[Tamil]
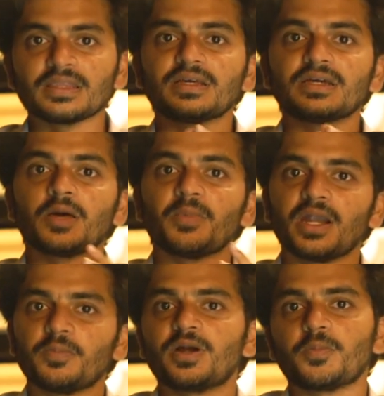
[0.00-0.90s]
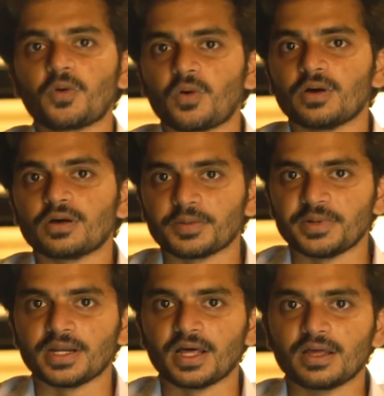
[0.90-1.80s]
இதுக்கு நம்ம என்ன பண்ண போகிறோம்
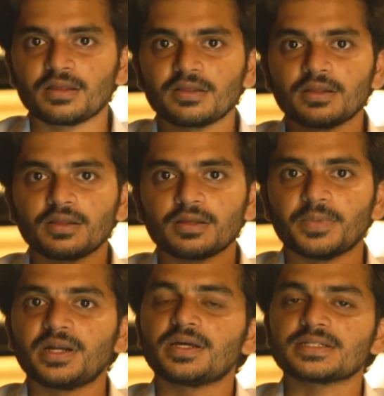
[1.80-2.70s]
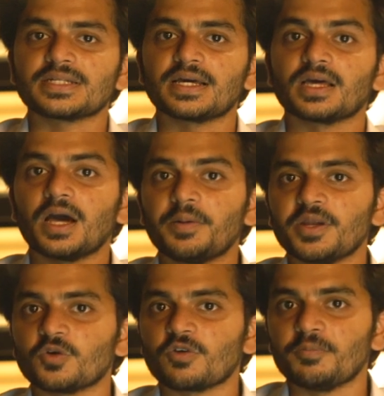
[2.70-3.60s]
அப்படின்னா மென்டா ஸ்டாக்
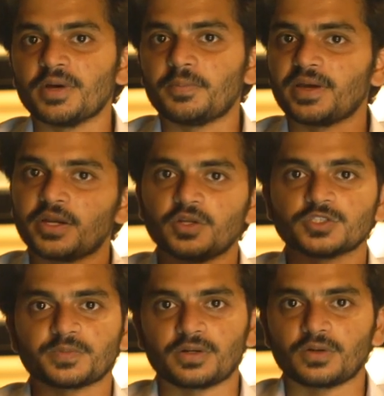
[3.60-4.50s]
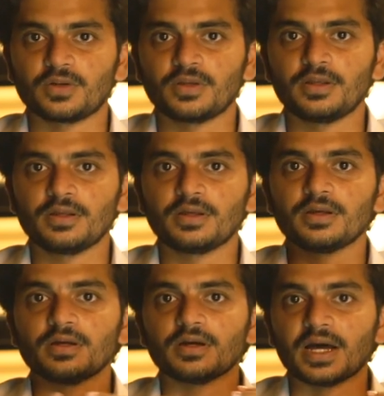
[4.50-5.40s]
அப்படிங்கிற ஒரு வெப் ஆப்பை இன்ட்ரடியூஸ் பண்ணுறோம்
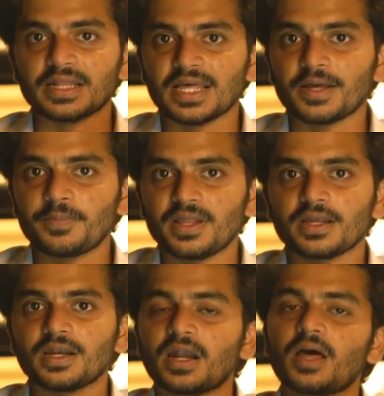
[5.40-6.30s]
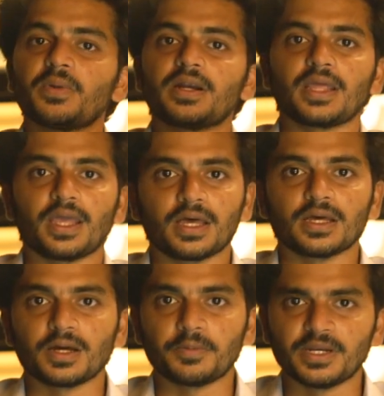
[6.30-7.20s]
அந்த வெப் ஆப்பில் என்னடா பண்ணுறீங்க
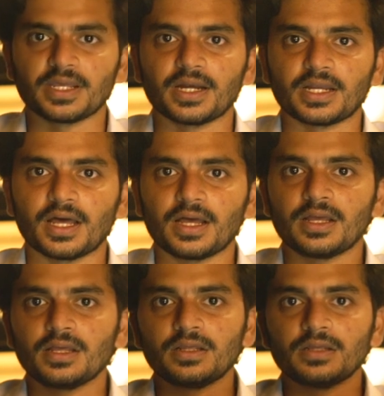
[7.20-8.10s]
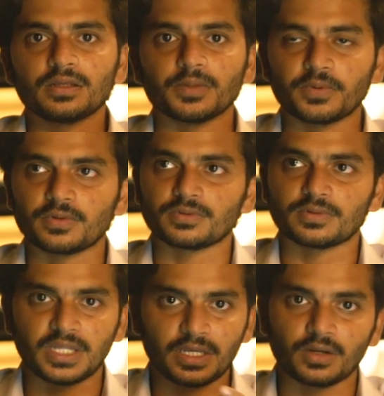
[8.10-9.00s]
அப்படின்னு கேட்டால் இப்போது
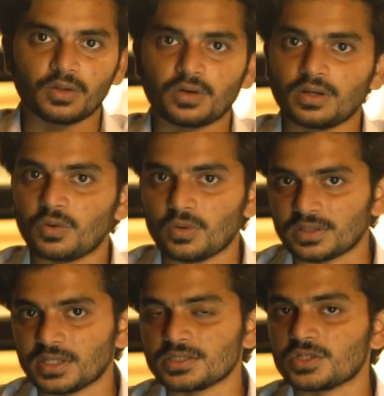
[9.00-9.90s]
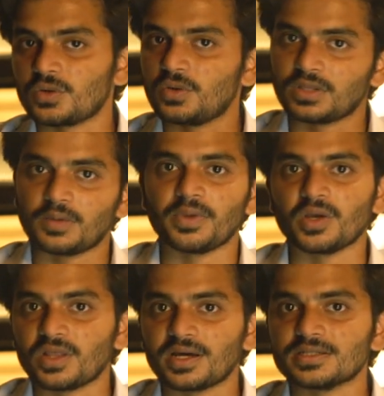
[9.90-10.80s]
நீங்களோ உங்களுக்கு தெரிஞ்சவங்களோ
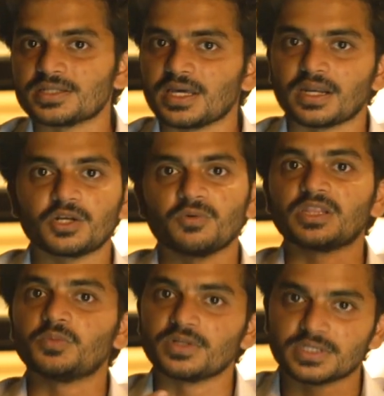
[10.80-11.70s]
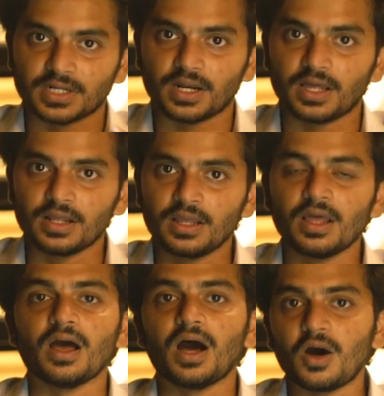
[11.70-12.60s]
தம்பியோ தங்கச்சியோ யாராவது டுவெல்த் முடிச்சிருக்கலாம்
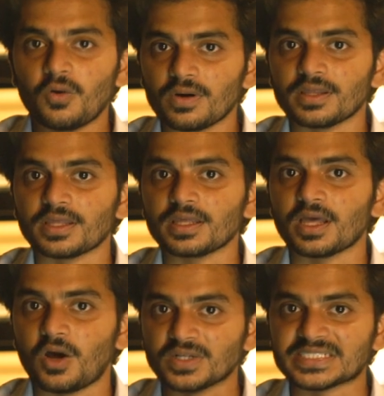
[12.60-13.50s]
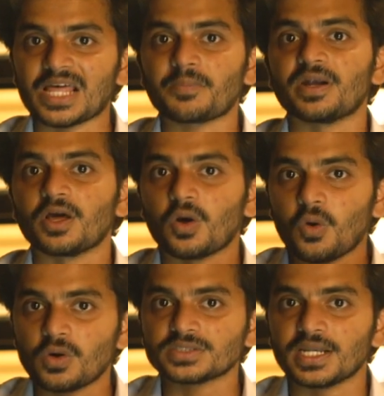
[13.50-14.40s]
அவங்க செலக்ட் பண்ணுற
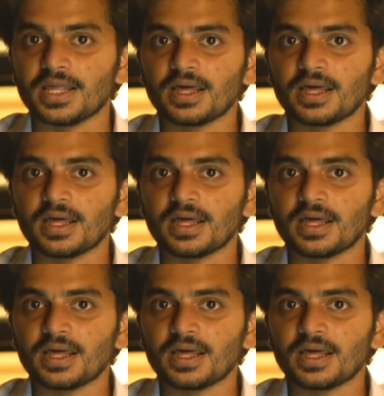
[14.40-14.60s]
கோர்ஸில்